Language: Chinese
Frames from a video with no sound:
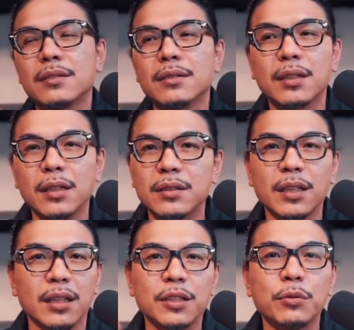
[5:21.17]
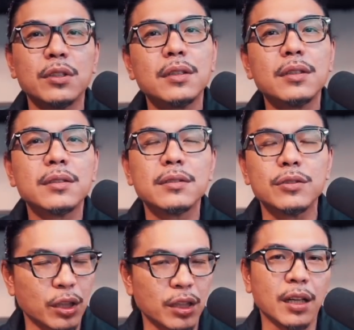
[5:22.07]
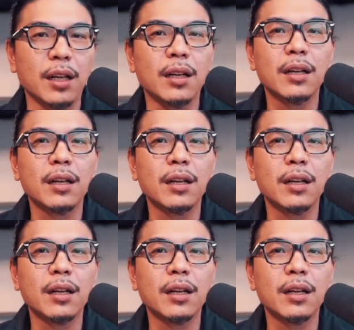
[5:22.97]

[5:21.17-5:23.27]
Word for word: 这个印加帝国的？你觉得嘞？